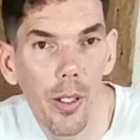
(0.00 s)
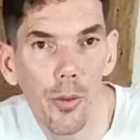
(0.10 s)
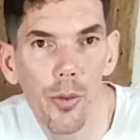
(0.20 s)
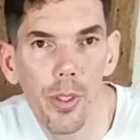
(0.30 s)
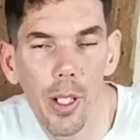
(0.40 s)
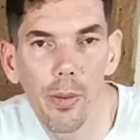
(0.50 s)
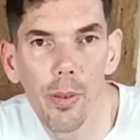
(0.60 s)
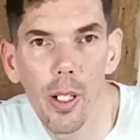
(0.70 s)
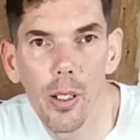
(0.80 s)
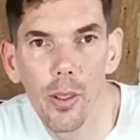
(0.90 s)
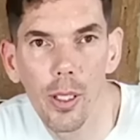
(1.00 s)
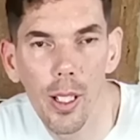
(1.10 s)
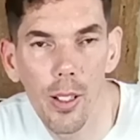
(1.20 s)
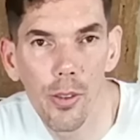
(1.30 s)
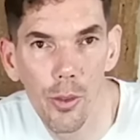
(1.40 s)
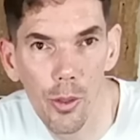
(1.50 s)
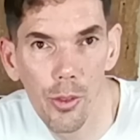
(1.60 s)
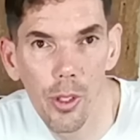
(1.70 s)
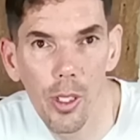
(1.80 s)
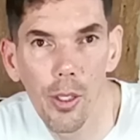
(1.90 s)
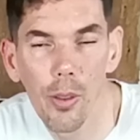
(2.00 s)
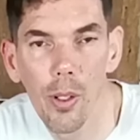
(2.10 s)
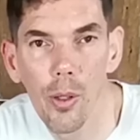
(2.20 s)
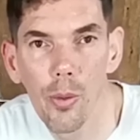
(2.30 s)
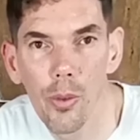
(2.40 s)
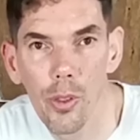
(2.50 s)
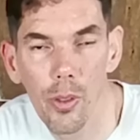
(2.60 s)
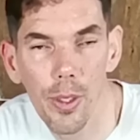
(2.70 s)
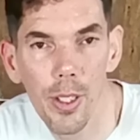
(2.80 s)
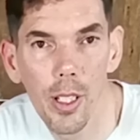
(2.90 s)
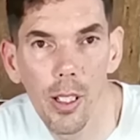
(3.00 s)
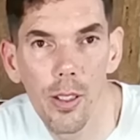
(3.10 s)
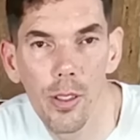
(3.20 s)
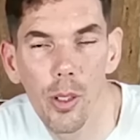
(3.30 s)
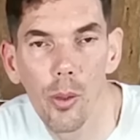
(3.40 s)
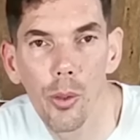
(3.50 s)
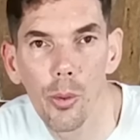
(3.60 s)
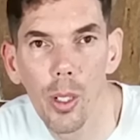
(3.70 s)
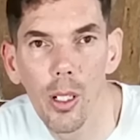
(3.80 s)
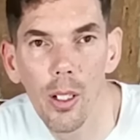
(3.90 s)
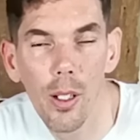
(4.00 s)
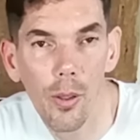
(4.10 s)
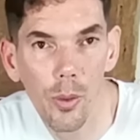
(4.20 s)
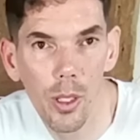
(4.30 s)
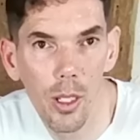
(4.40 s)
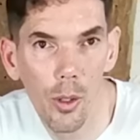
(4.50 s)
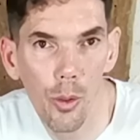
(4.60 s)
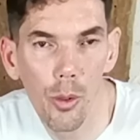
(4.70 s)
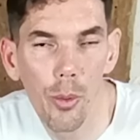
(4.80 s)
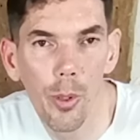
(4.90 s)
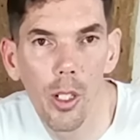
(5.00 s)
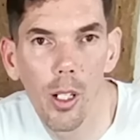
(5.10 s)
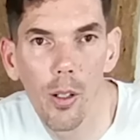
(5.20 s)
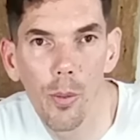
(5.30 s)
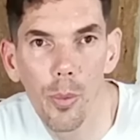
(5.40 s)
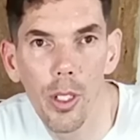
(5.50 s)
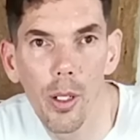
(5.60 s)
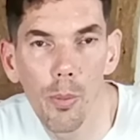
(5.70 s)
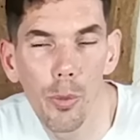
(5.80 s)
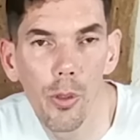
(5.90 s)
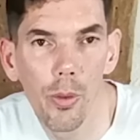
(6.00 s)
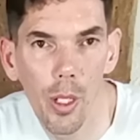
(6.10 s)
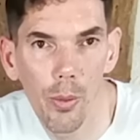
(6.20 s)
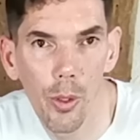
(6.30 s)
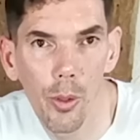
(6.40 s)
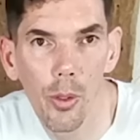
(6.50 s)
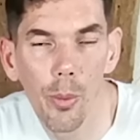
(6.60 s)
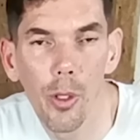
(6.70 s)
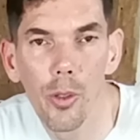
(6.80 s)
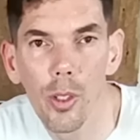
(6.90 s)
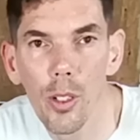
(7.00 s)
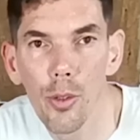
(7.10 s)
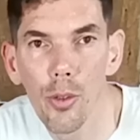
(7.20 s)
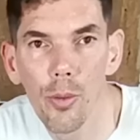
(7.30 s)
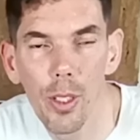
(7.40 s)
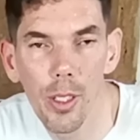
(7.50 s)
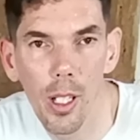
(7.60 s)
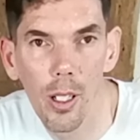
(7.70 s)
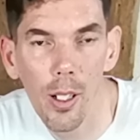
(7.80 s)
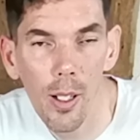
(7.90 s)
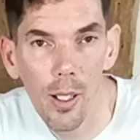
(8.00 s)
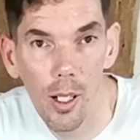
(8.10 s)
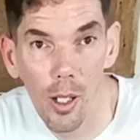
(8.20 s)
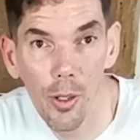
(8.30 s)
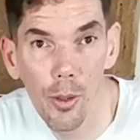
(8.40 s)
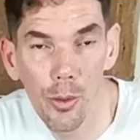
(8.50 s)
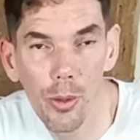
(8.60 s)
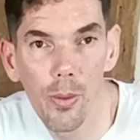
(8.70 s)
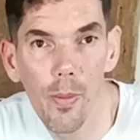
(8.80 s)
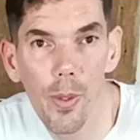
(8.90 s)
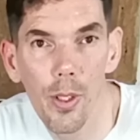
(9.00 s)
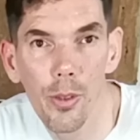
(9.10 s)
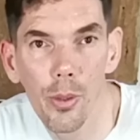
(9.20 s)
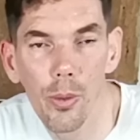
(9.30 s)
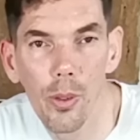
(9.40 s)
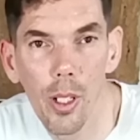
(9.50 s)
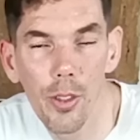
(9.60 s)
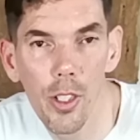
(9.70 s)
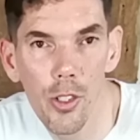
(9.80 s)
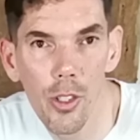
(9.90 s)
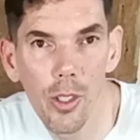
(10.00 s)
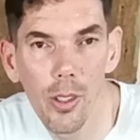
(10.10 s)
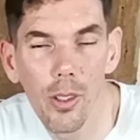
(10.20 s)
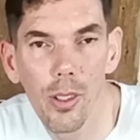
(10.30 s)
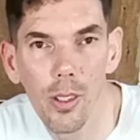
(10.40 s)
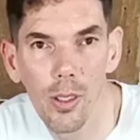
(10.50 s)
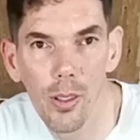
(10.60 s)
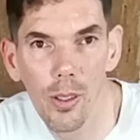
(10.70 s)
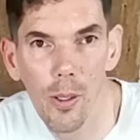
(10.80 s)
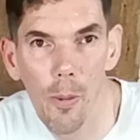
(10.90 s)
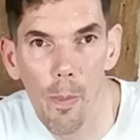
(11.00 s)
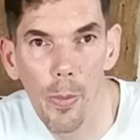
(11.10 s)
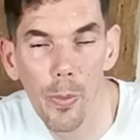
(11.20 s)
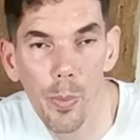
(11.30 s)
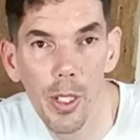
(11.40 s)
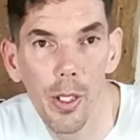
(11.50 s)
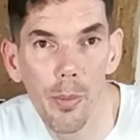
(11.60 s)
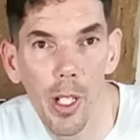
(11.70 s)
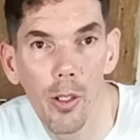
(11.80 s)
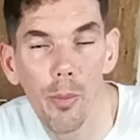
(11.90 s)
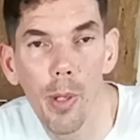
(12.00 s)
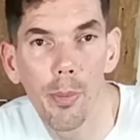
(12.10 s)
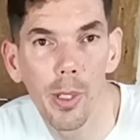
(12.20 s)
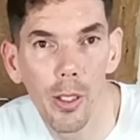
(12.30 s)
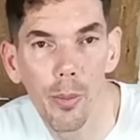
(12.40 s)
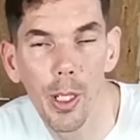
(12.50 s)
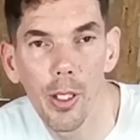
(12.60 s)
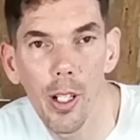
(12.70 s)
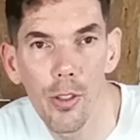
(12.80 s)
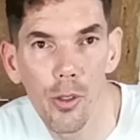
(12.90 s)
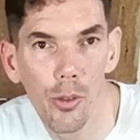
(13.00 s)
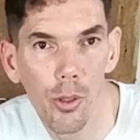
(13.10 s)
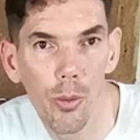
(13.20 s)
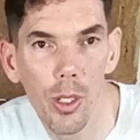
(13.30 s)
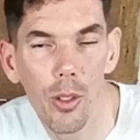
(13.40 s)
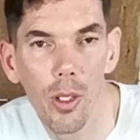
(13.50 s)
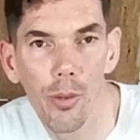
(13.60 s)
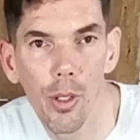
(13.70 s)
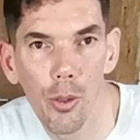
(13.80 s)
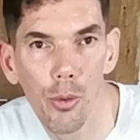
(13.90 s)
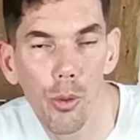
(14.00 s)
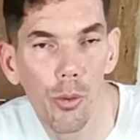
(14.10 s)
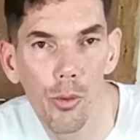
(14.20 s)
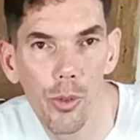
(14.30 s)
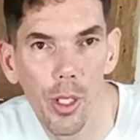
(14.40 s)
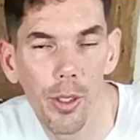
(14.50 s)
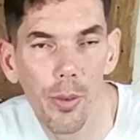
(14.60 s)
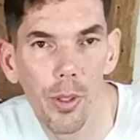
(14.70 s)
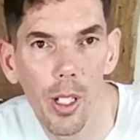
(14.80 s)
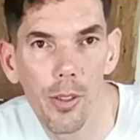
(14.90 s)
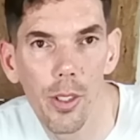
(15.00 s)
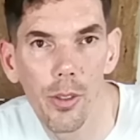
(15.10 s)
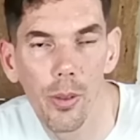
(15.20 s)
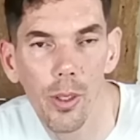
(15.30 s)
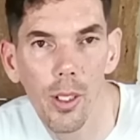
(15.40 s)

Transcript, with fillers: et du CERFA 15291 03 qui est le document à remplir pour faire votre demande de quitus fiscal. Alors attention, ils sont assez chiants. Euh, mettez bien le même kilométrage que celui de la facture ou du certificat de cession.